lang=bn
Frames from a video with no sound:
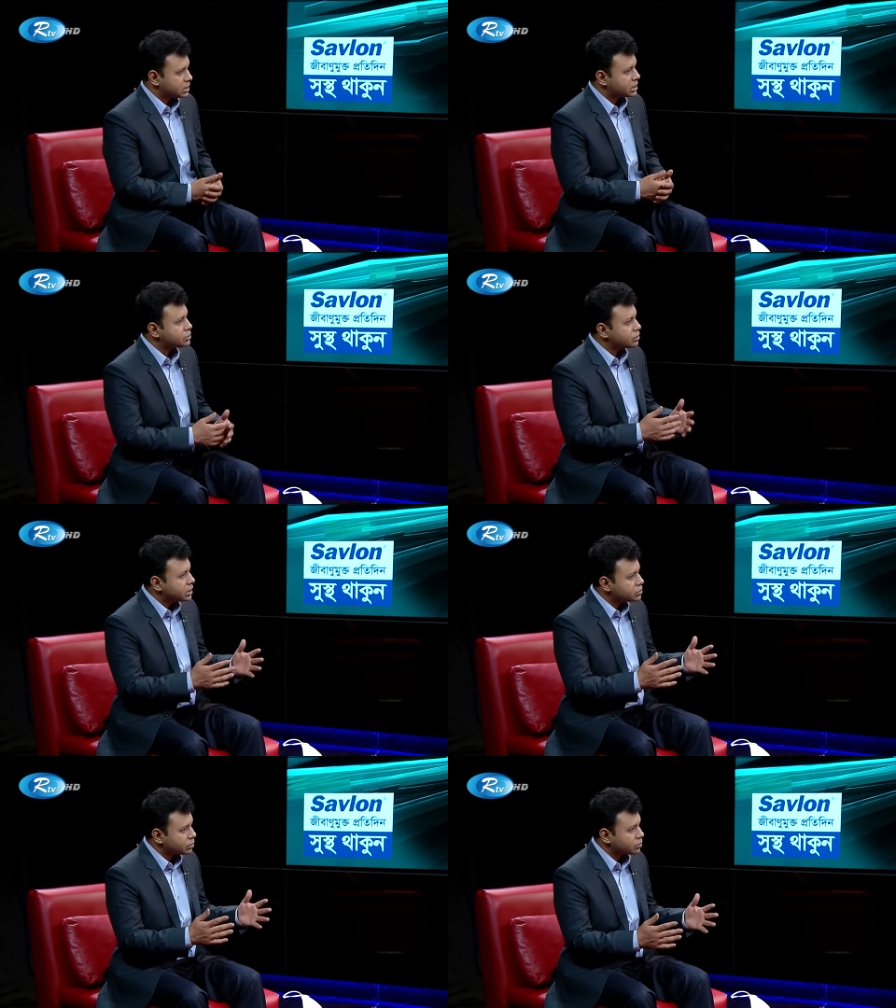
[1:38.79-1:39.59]

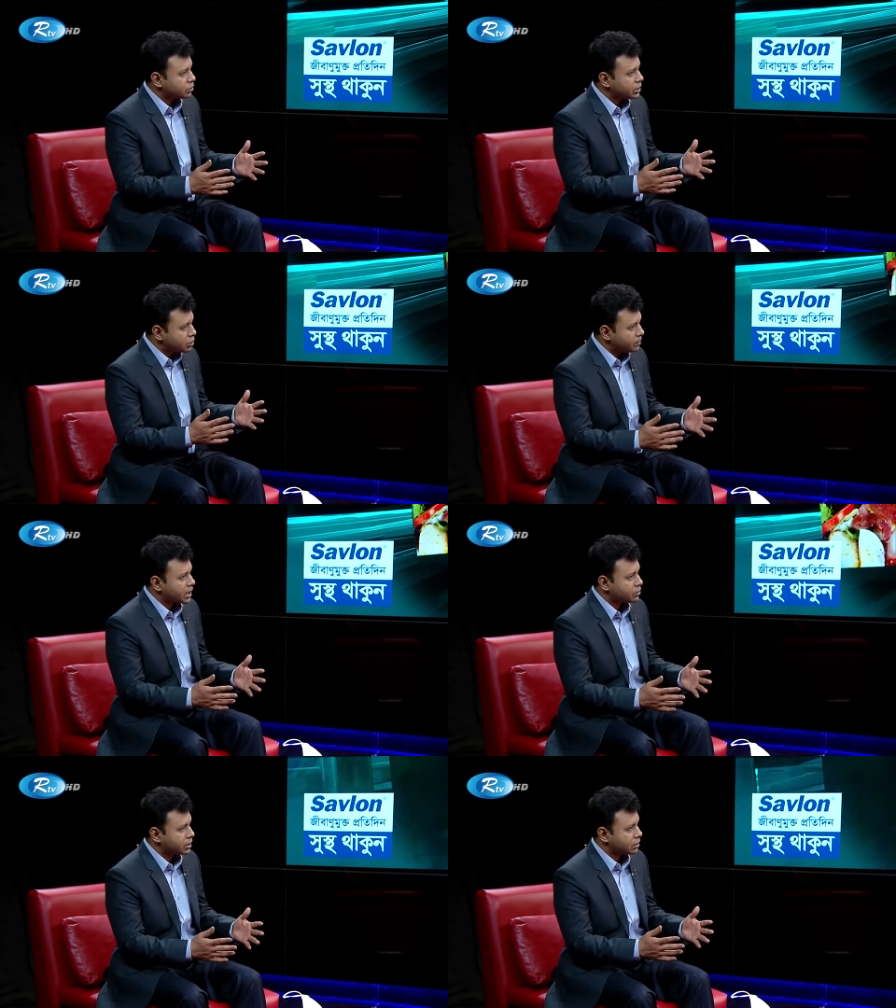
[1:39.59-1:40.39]
সেজন্যই যত নিয়ম
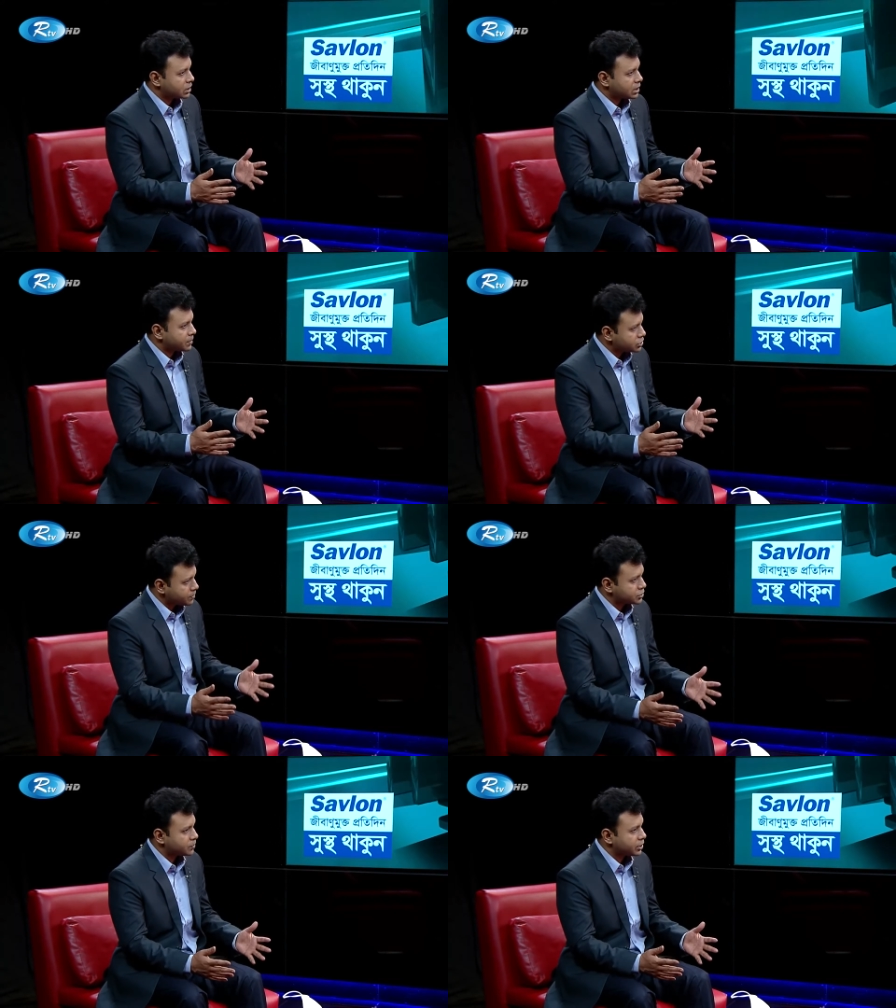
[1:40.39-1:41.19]
কানুনের কথা আমরা
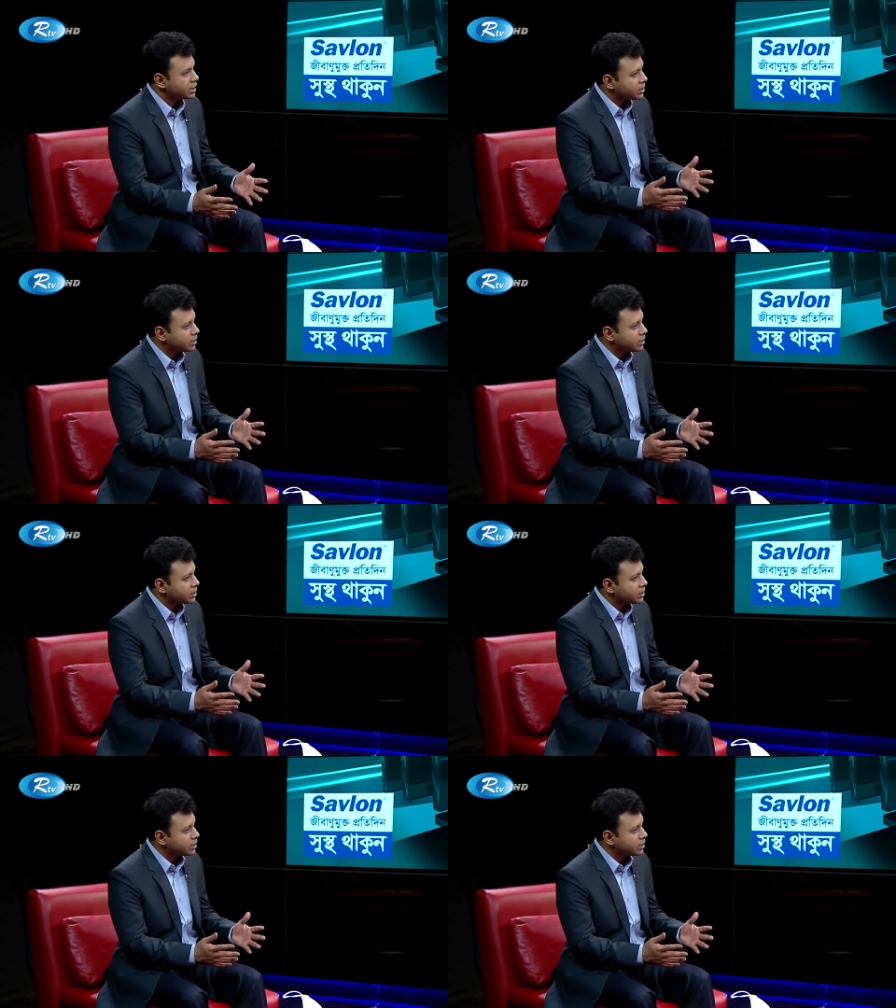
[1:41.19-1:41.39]
সবসময়